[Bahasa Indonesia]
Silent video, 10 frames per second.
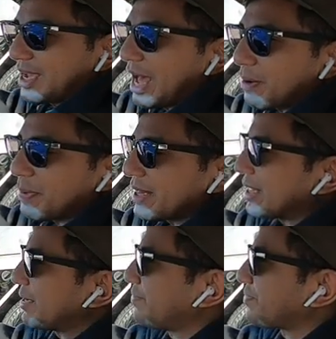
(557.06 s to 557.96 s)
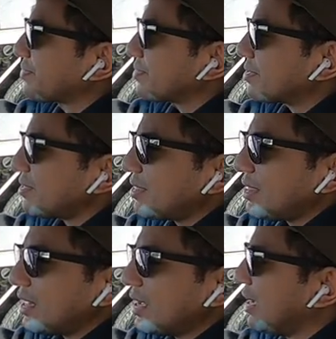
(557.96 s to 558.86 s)
ini karpet ya
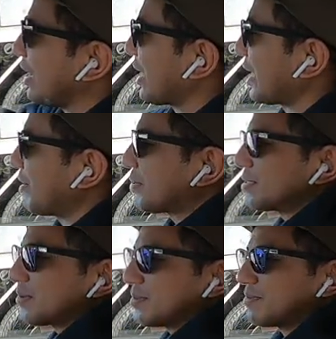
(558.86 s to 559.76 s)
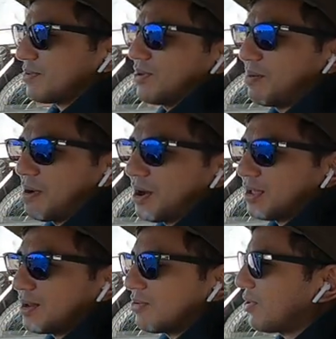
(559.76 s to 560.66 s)
kalian pasti wah bang
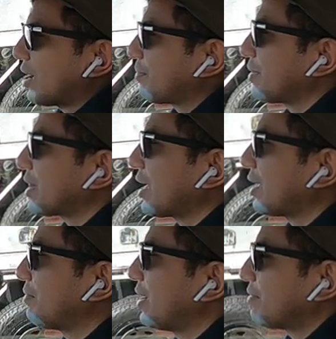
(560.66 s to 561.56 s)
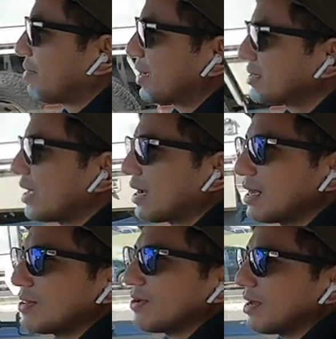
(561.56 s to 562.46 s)
ini kok karpet aneh banget
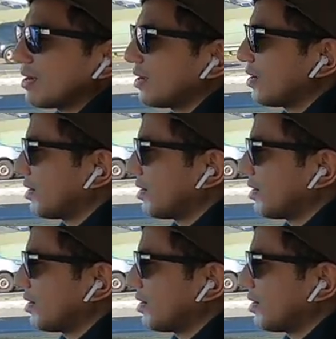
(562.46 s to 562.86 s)
penasaran gitu kan